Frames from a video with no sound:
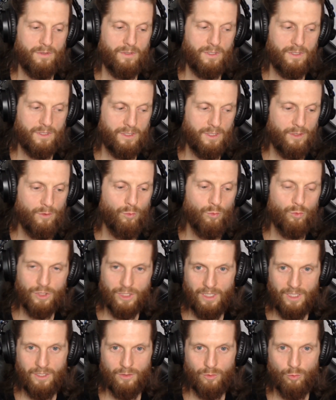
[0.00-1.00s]
ты
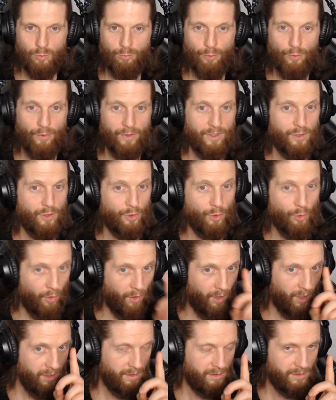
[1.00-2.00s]
уже не тупой,
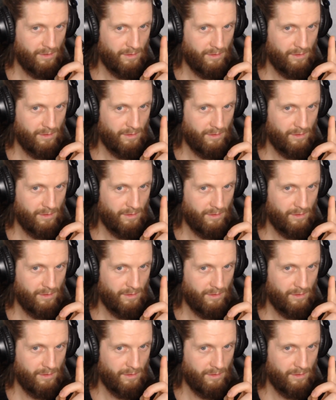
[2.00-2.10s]
но